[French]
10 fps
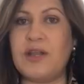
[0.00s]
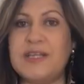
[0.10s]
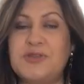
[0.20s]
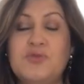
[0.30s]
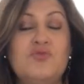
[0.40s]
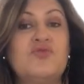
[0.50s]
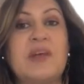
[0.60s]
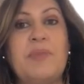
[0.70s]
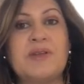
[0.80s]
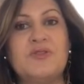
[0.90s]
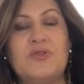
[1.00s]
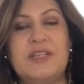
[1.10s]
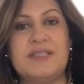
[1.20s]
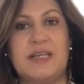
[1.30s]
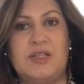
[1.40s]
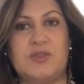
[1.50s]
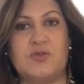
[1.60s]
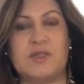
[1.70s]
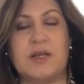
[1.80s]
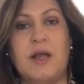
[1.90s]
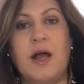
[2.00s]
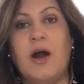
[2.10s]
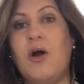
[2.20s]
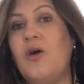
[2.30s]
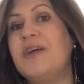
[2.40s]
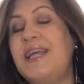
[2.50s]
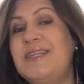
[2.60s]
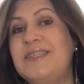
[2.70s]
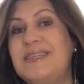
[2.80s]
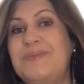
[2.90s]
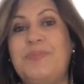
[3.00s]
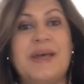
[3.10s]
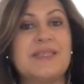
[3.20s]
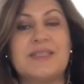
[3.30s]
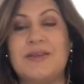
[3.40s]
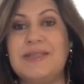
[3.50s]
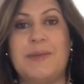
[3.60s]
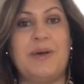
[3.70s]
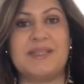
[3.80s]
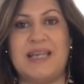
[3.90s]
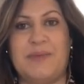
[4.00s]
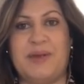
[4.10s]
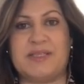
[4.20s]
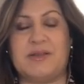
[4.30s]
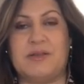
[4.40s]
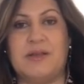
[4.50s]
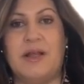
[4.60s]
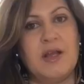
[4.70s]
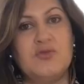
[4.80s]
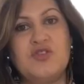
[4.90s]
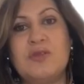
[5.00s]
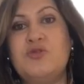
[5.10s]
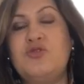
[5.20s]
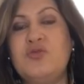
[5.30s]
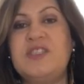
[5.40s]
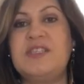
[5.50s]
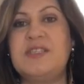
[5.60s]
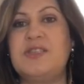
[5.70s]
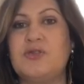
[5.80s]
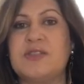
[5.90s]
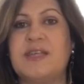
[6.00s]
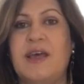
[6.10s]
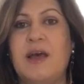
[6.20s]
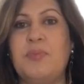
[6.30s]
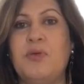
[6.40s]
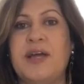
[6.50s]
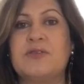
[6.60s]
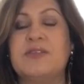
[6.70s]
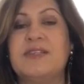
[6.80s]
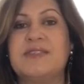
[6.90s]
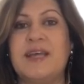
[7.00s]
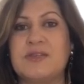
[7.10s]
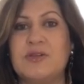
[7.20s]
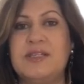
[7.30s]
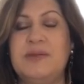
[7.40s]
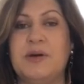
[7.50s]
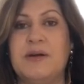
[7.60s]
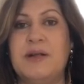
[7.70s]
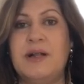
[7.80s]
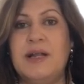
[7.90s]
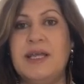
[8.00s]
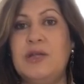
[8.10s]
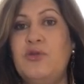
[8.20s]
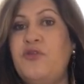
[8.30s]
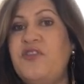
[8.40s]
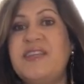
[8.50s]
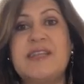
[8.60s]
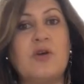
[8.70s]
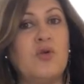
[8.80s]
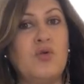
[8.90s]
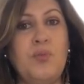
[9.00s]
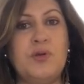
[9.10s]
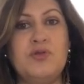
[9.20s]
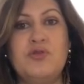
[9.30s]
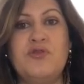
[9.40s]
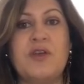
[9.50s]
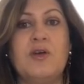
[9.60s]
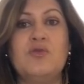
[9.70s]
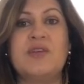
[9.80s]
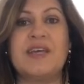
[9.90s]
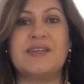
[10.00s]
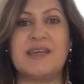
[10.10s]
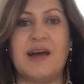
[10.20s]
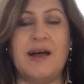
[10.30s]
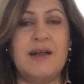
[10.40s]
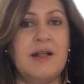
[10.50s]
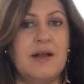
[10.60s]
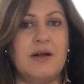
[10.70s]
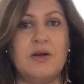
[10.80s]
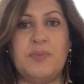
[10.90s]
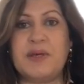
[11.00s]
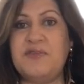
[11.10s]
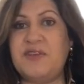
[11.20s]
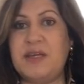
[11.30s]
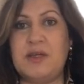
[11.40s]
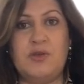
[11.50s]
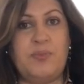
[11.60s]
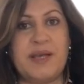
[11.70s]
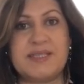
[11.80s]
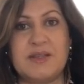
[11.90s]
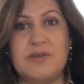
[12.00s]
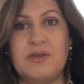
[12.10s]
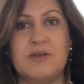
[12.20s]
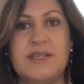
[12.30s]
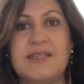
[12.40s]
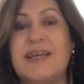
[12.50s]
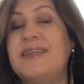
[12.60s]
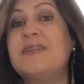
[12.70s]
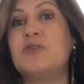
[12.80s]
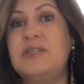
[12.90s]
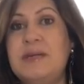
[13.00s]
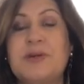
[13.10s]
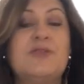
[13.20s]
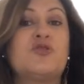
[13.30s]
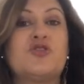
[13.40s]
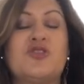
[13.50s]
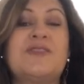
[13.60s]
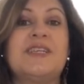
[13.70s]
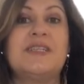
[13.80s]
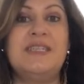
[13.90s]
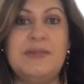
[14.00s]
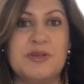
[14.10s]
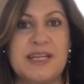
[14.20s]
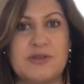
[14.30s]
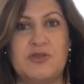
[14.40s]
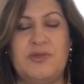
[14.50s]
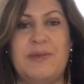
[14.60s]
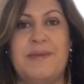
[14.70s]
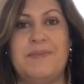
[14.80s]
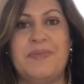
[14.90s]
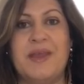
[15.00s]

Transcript: relations, nous nous appartenons les uns les autres. En réalité, personne n'appartient à personne. Nous sommes tous ici sur Terre pour être des êtres libres. Et le fait d'être en couple ne devrait en aucun cas euh, priver une personne d'être un être libre et de se sentir libre d'être lui-même.